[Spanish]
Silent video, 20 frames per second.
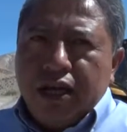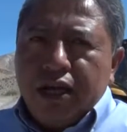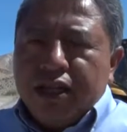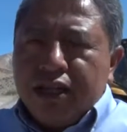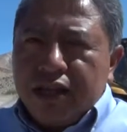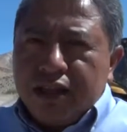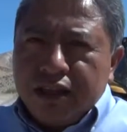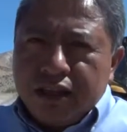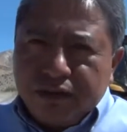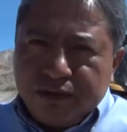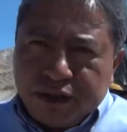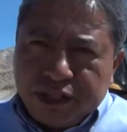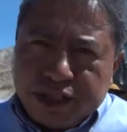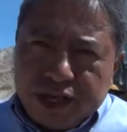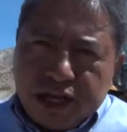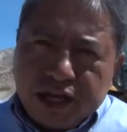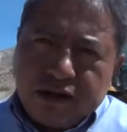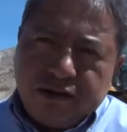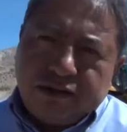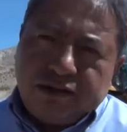
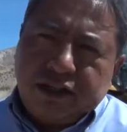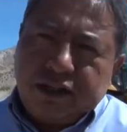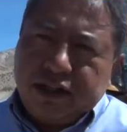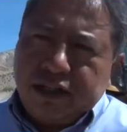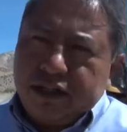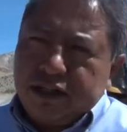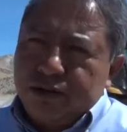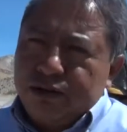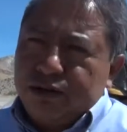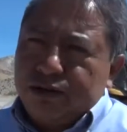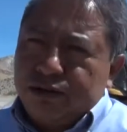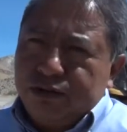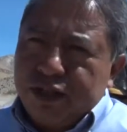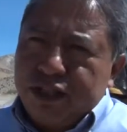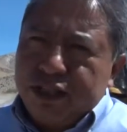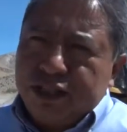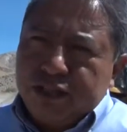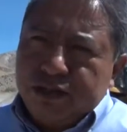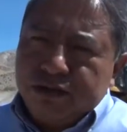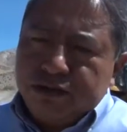identificar los atractivos
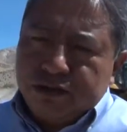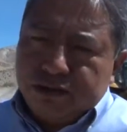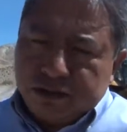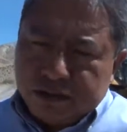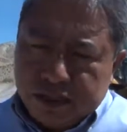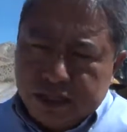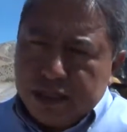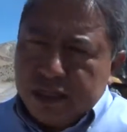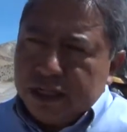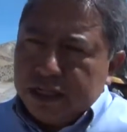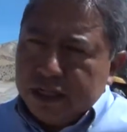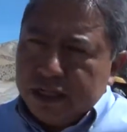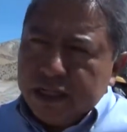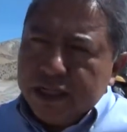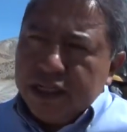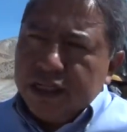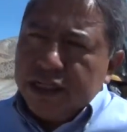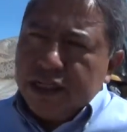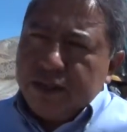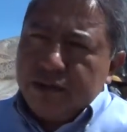turísticos
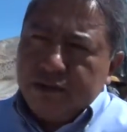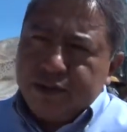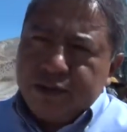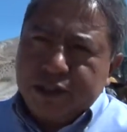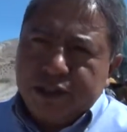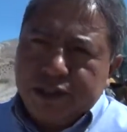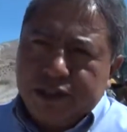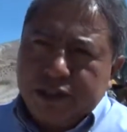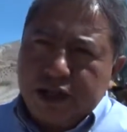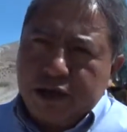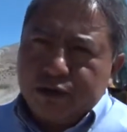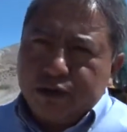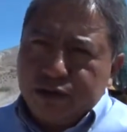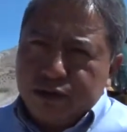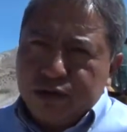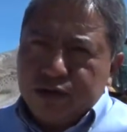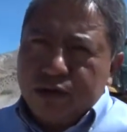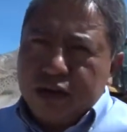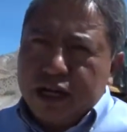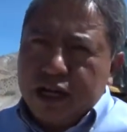y pues
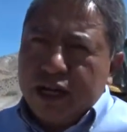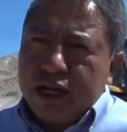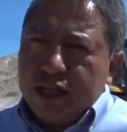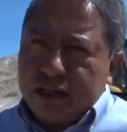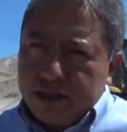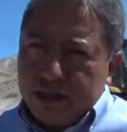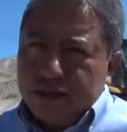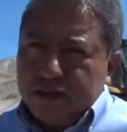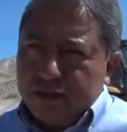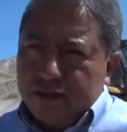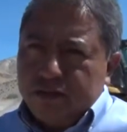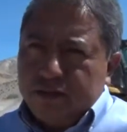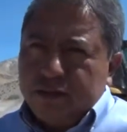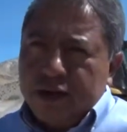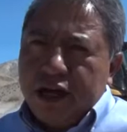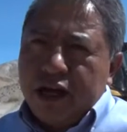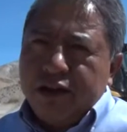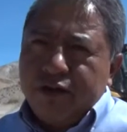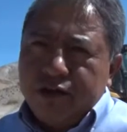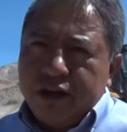Autocolca nos
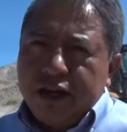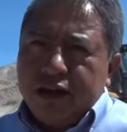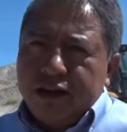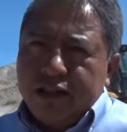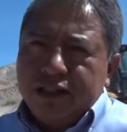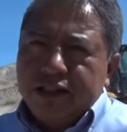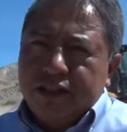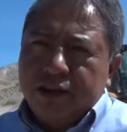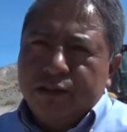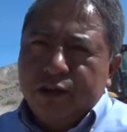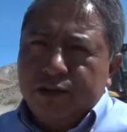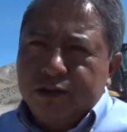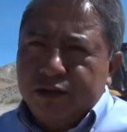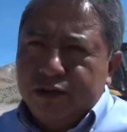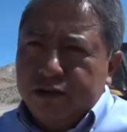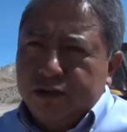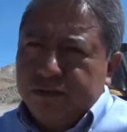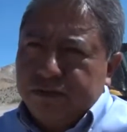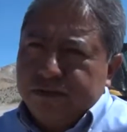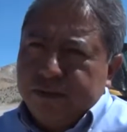va a ayudar en esta
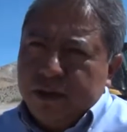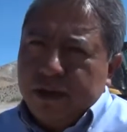promoción.